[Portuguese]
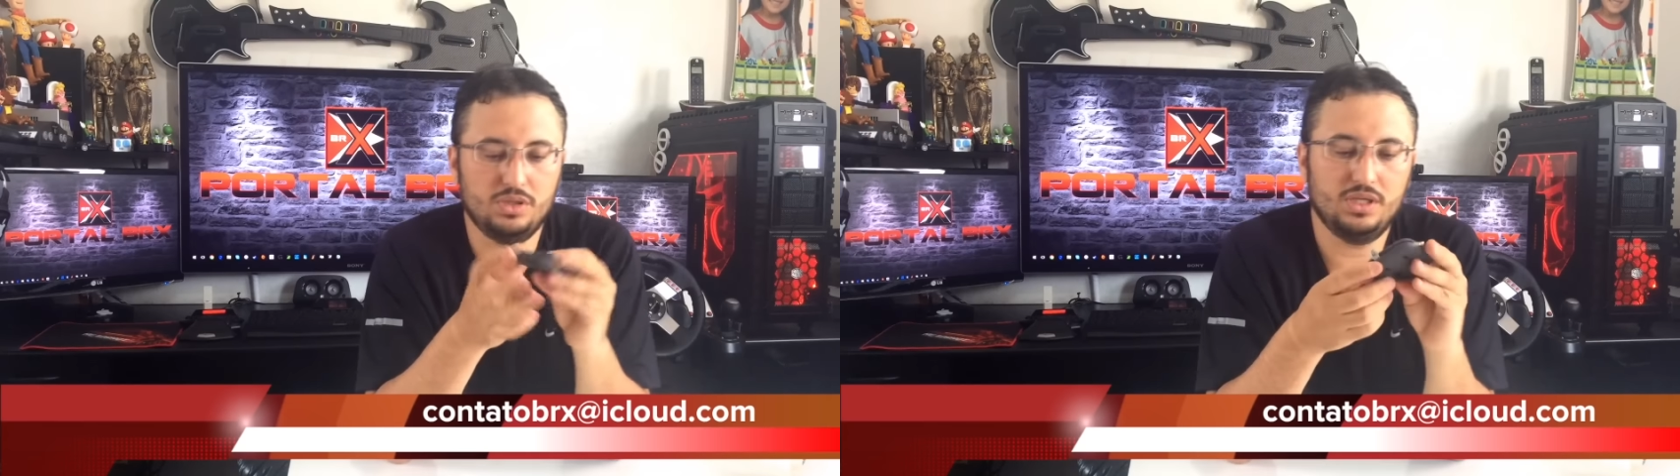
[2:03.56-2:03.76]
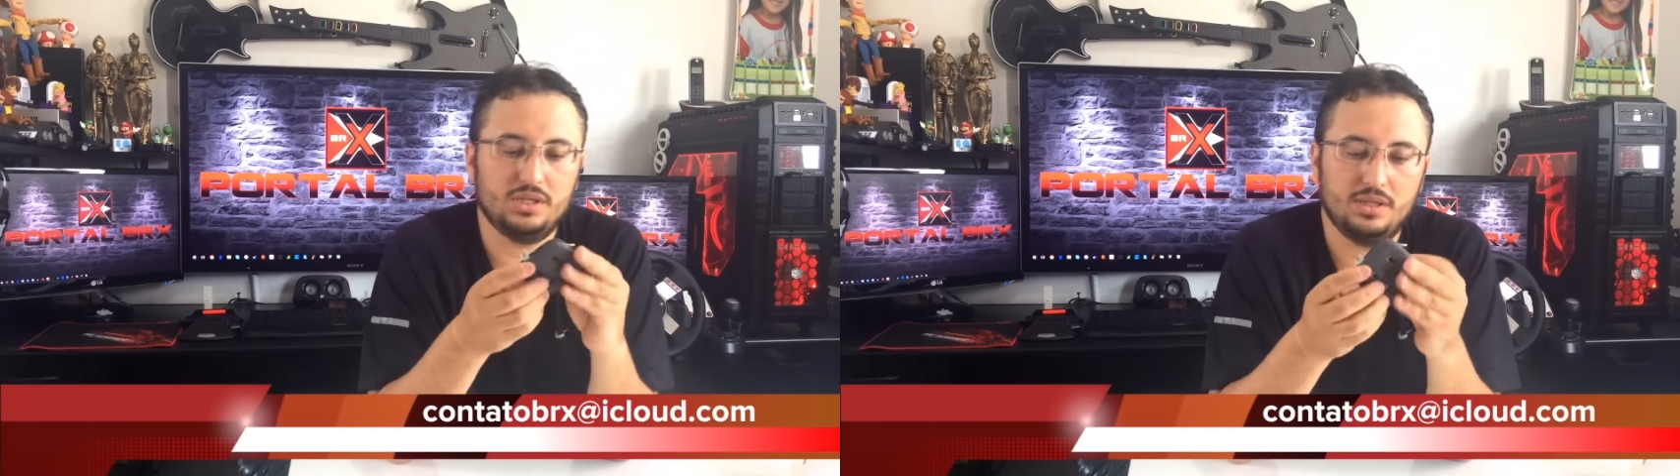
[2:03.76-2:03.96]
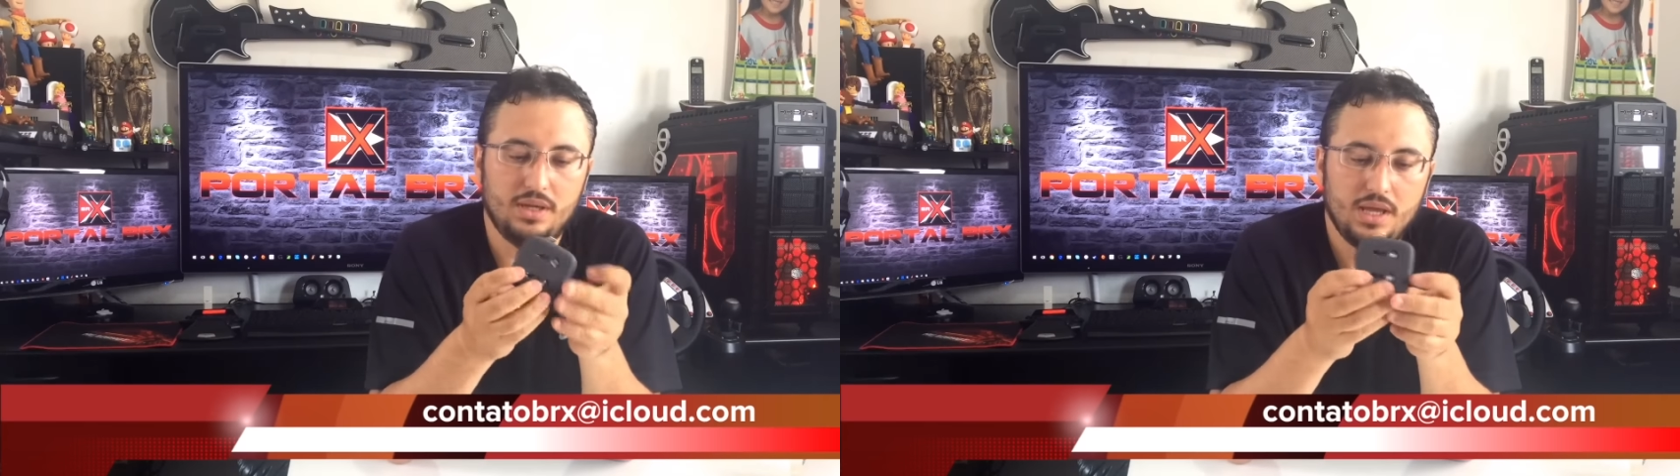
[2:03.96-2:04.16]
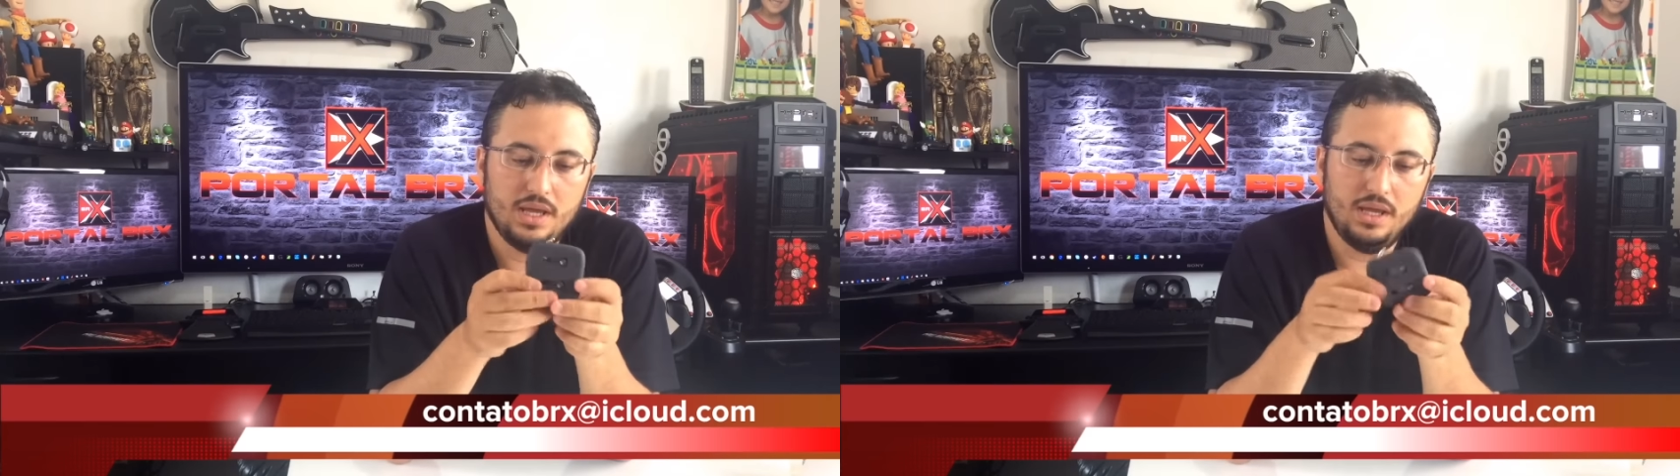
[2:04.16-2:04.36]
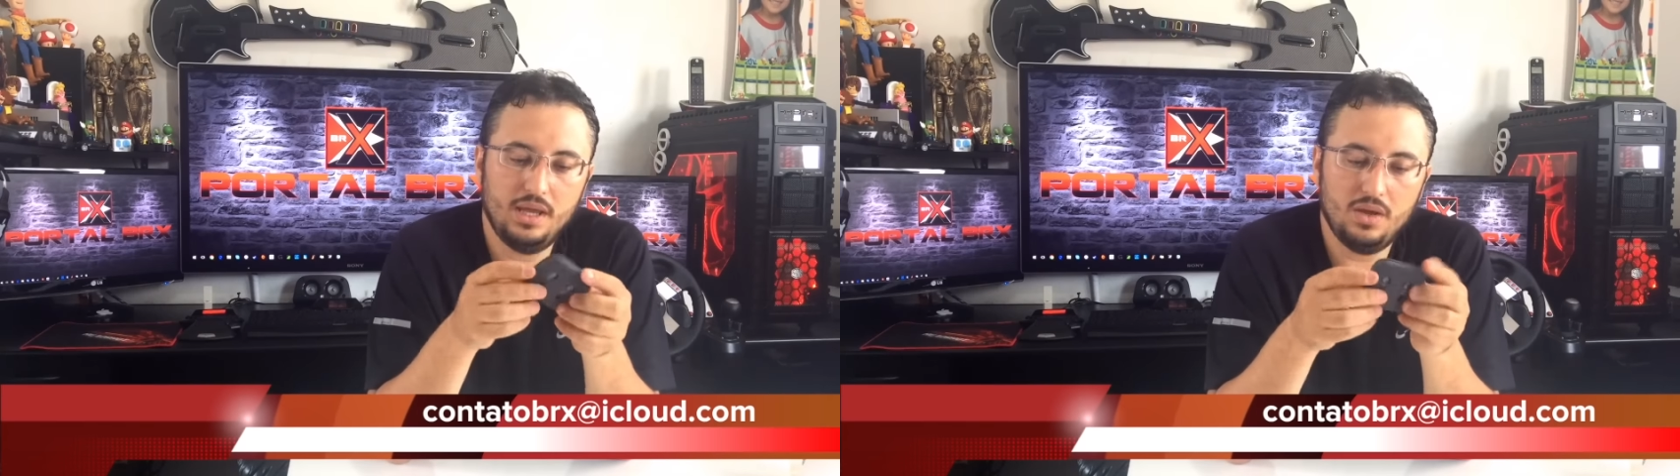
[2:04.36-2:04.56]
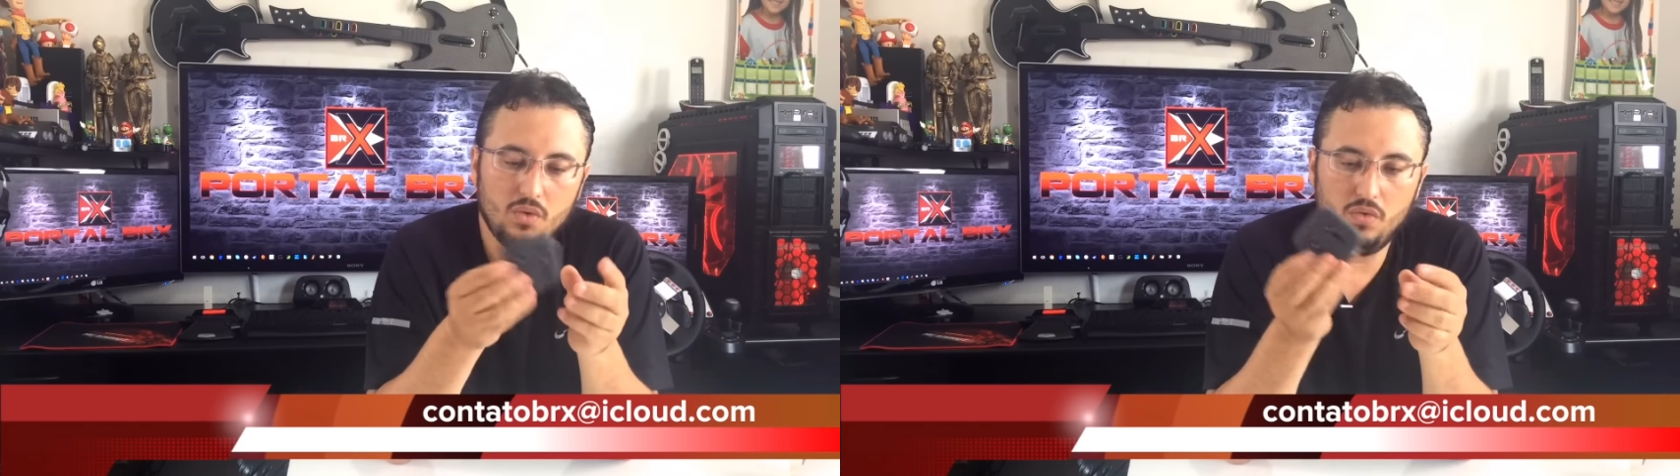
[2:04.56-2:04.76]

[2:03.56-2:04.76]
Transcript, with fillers: bonita, e